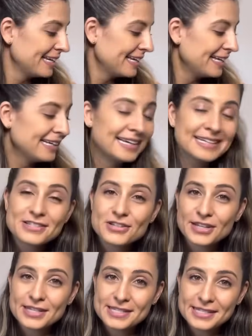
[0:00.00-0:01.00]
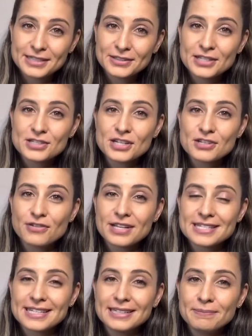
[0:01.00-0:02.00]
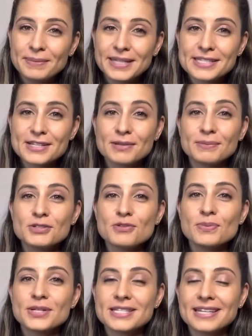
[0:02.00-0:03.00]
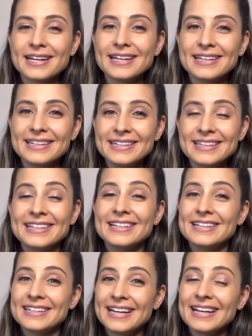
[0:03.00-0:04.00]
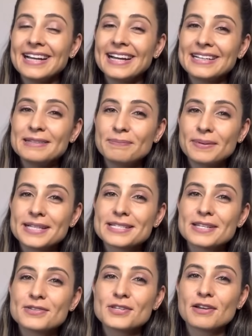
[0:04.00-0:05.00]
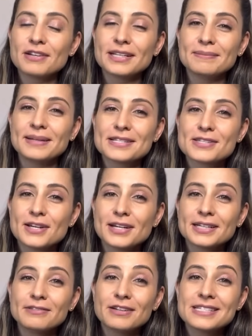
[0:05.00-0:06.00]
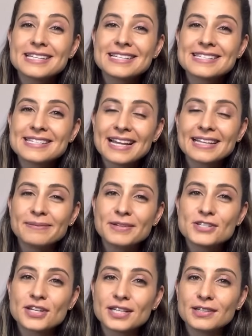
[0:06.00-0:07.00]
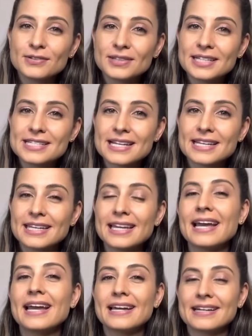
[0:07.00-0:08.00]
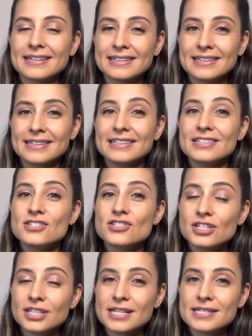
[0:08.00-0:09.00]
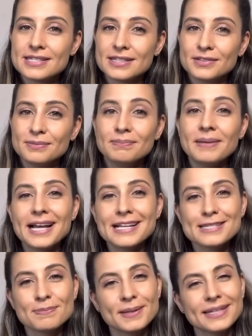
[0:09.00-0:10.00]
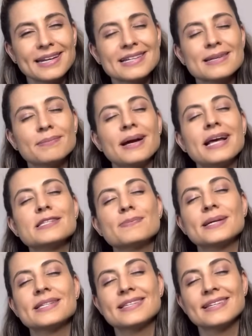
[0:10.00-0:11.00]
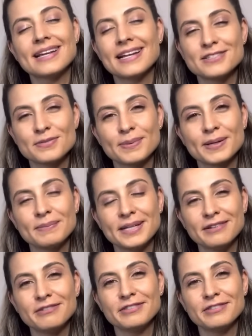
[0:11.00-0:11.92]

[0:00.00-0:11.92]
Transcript: ele era de tecido e a gente fazia limpeza, como eu te mostrei aí, né? A limpeza do sofá da minha sogra, eu fazia exatamente aquilo quando esse aqui era de tecido. Mas para trazer mais praticidade para minha